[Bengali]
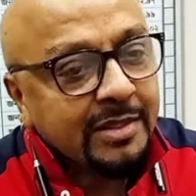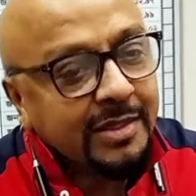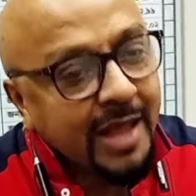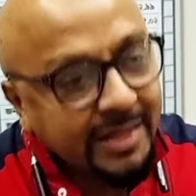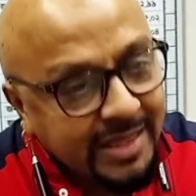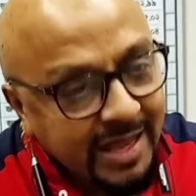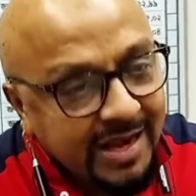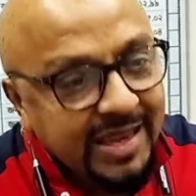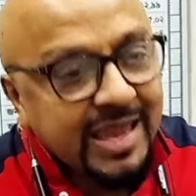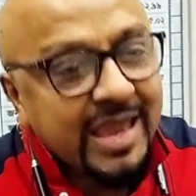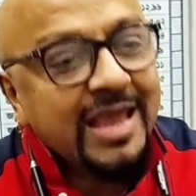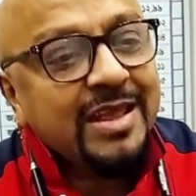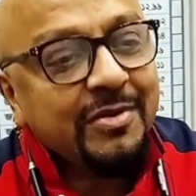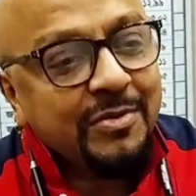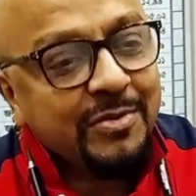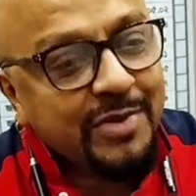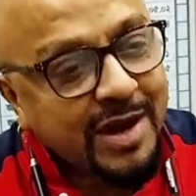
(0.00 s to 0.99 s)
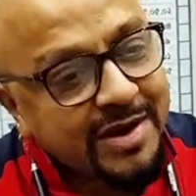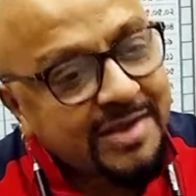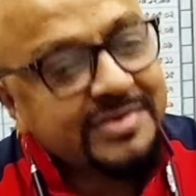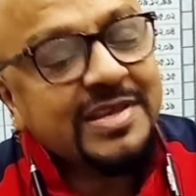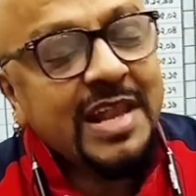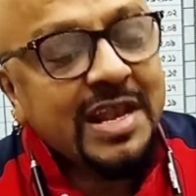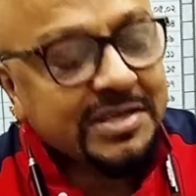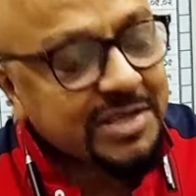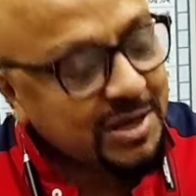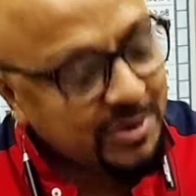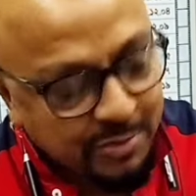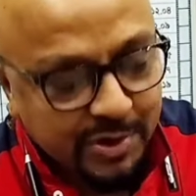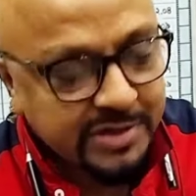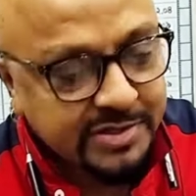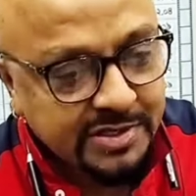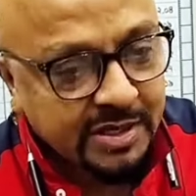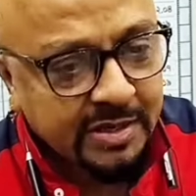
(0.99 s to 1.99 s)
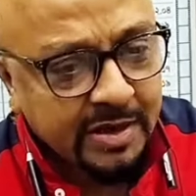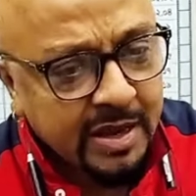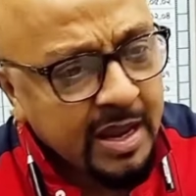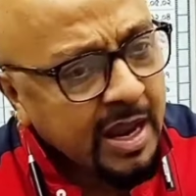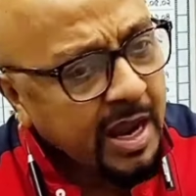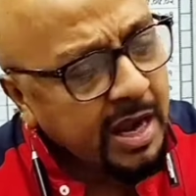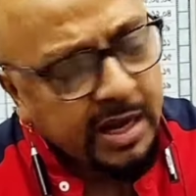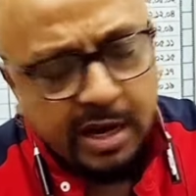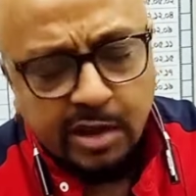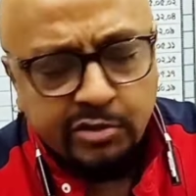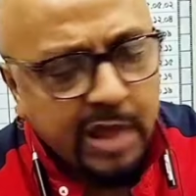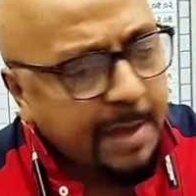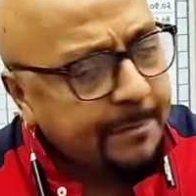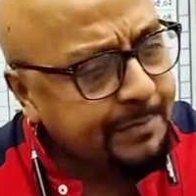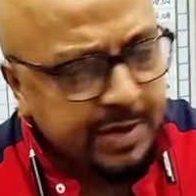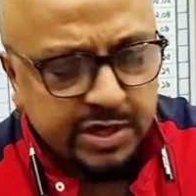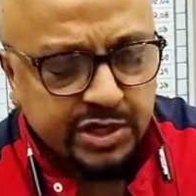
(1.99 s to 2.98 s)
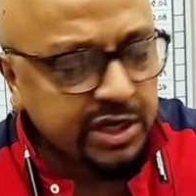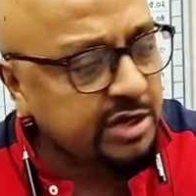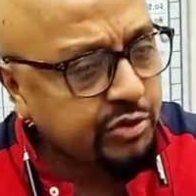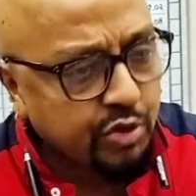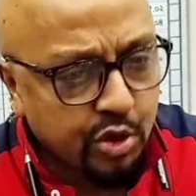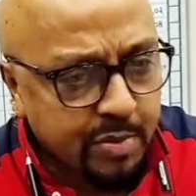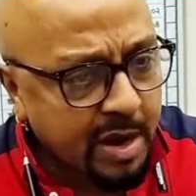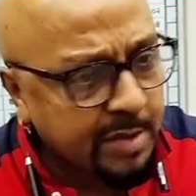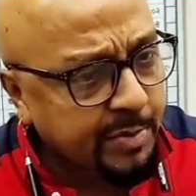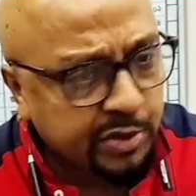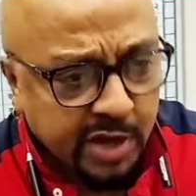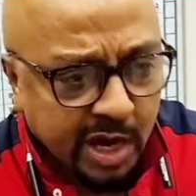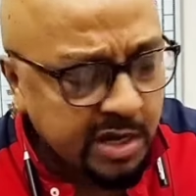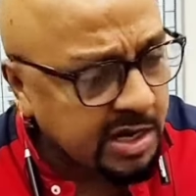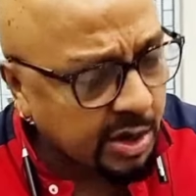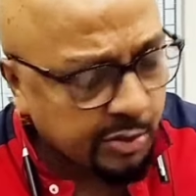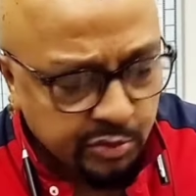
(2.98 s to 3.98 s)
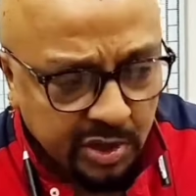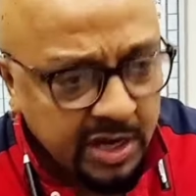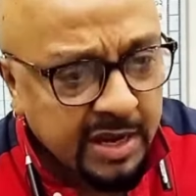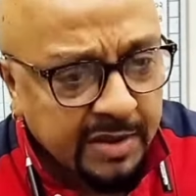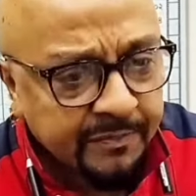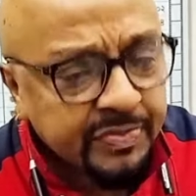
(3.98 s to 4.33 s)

তাদেরকেই ওনারা সিলেকশন করেছেন এটা কিন্তু অ্যাপ্রিসিয়েট করবার মতো আন্দাউডলি